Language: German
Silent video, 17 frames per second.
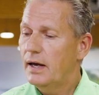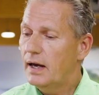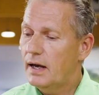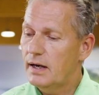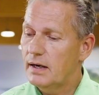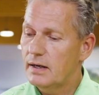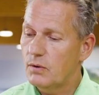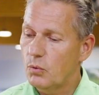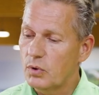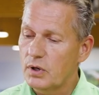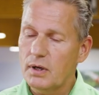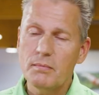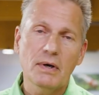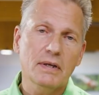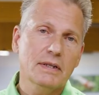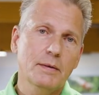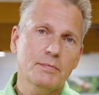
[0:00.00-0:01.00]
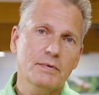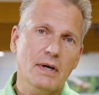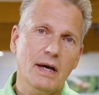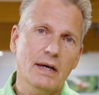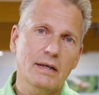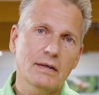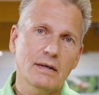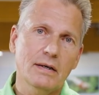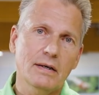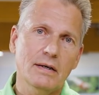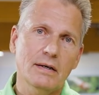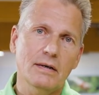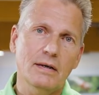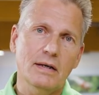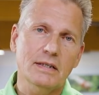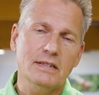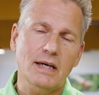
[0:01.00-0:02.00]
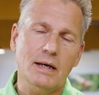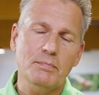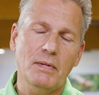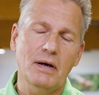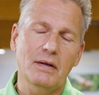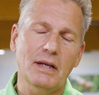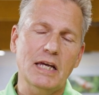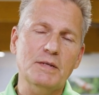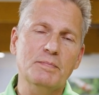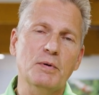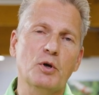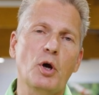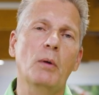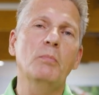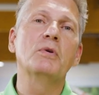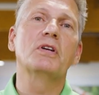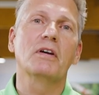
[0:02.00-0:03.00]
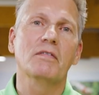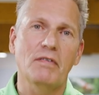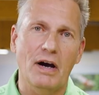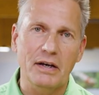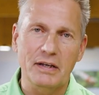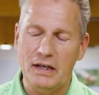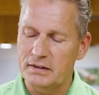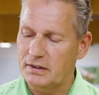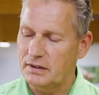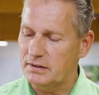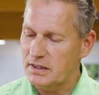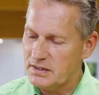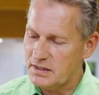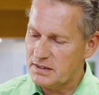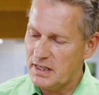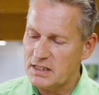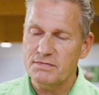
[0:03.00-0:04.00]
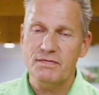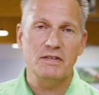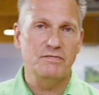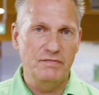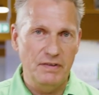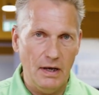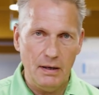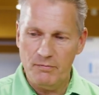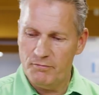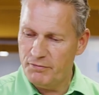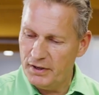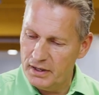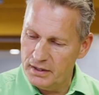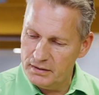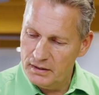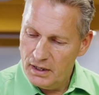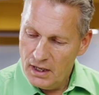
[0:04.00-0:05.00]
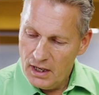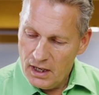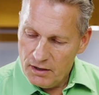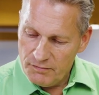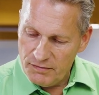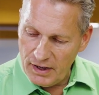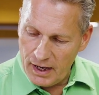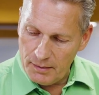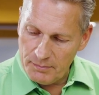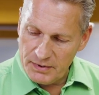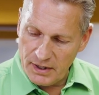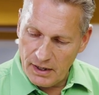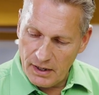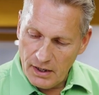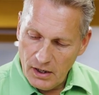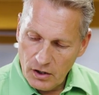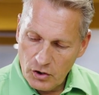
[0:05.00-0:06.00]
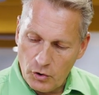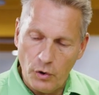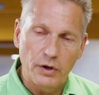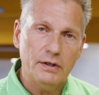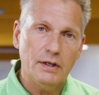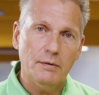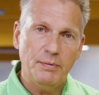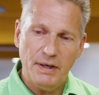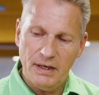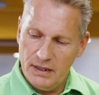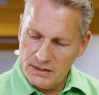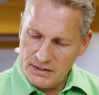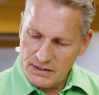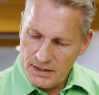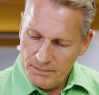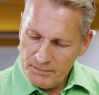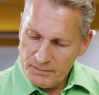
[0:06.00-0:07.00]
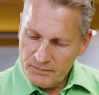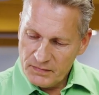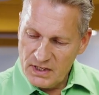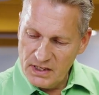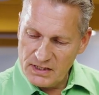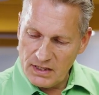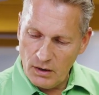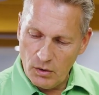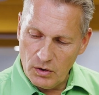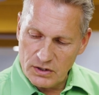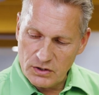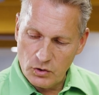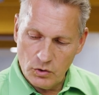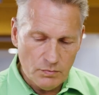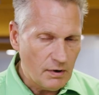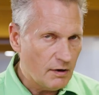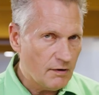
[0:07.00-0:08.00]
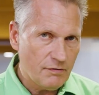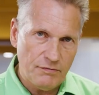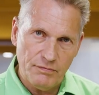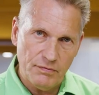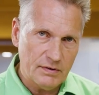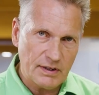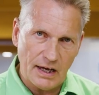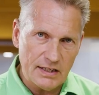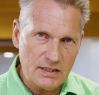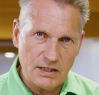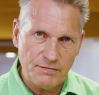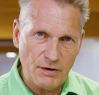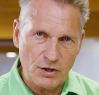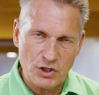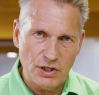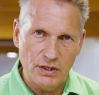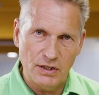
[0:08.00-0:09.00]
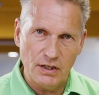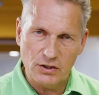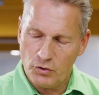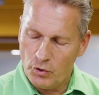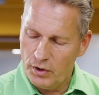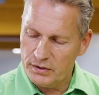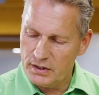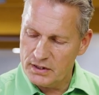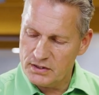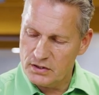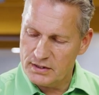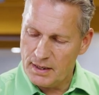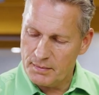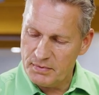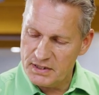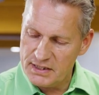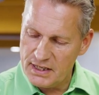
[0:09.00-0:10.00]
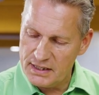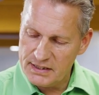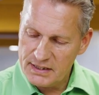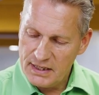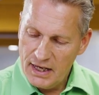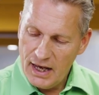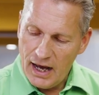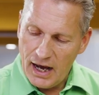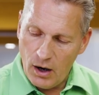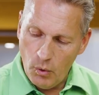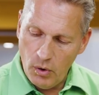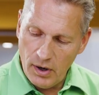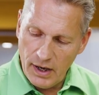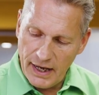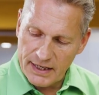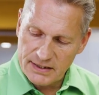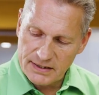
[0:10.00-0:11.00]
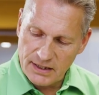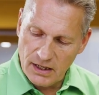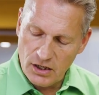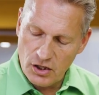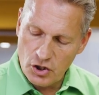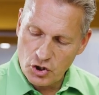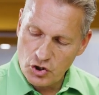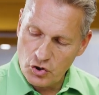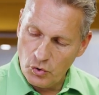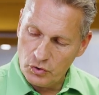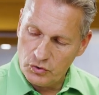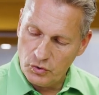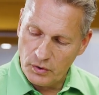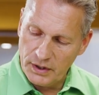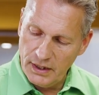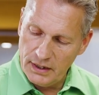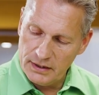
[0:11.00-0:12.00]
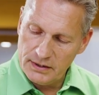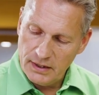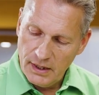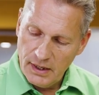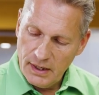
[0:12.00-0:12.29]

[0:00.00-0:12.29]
Äh, oder man gibt eine, ich sag mal, leicht bekömmliche Variante. Das ist das, was wir empfehlen. Wir haben hier Kräuterpellets. Die sind aus über 30 verschiedenen Kräutern zusammengesetzt, auch extra strukturiert